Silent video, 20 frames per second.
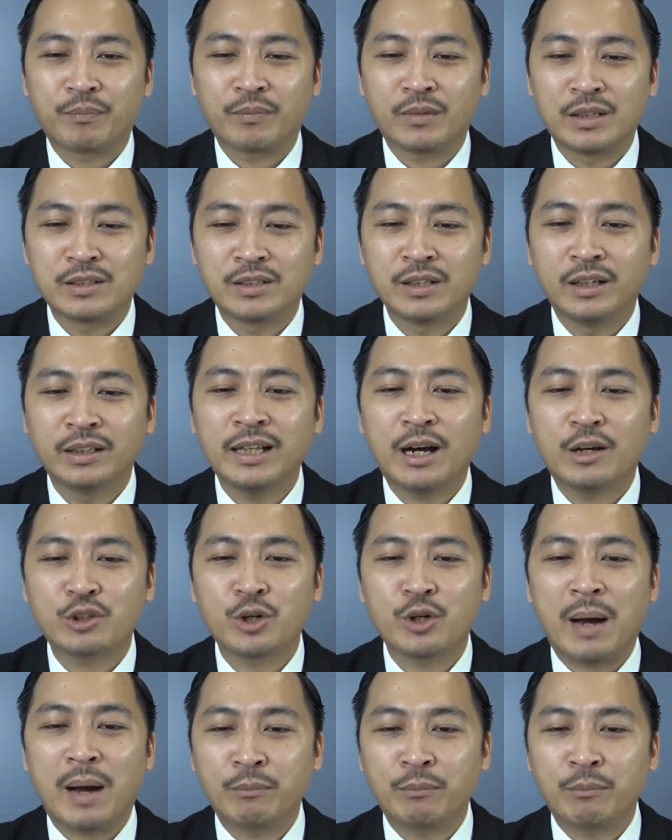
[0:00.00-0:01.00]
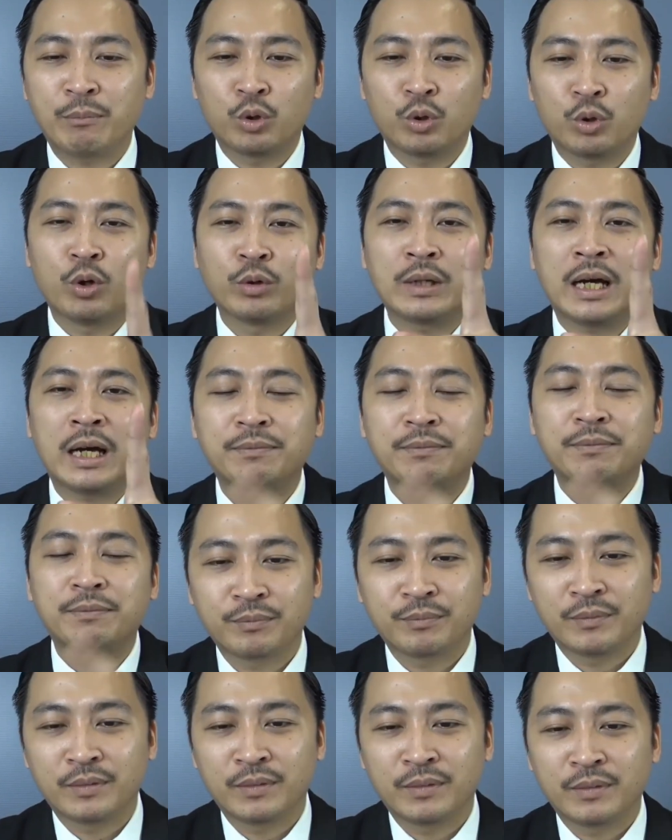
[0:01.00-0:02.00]
giới thiệu cho bạn một lô đất.
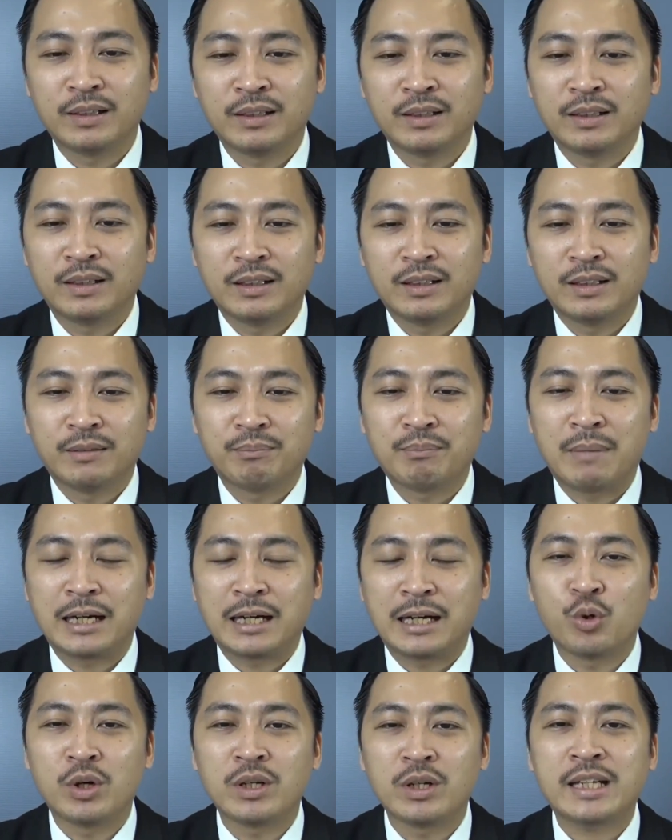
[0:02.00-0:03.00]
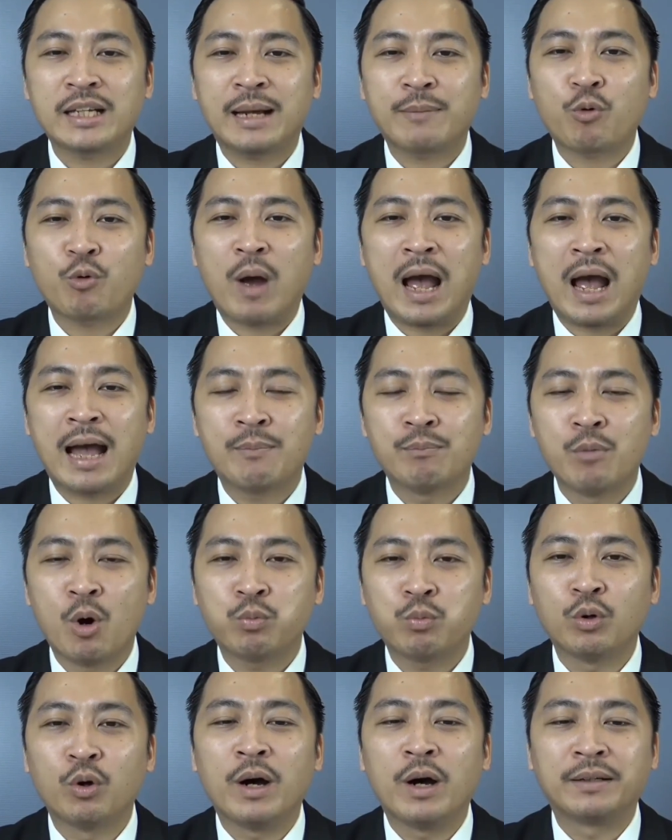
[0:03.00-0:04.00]
Bạn xuống xem qua múc
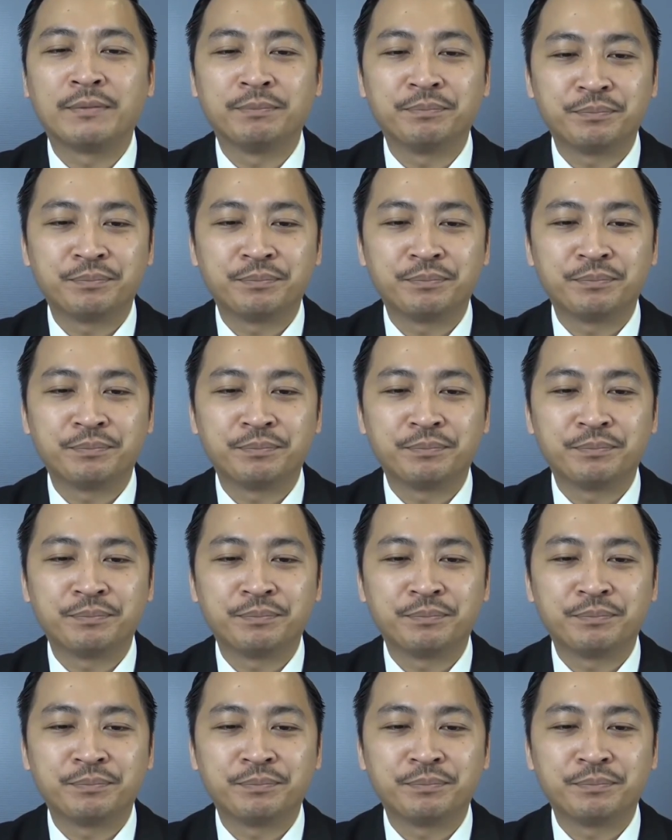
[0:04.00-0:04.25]
luôn.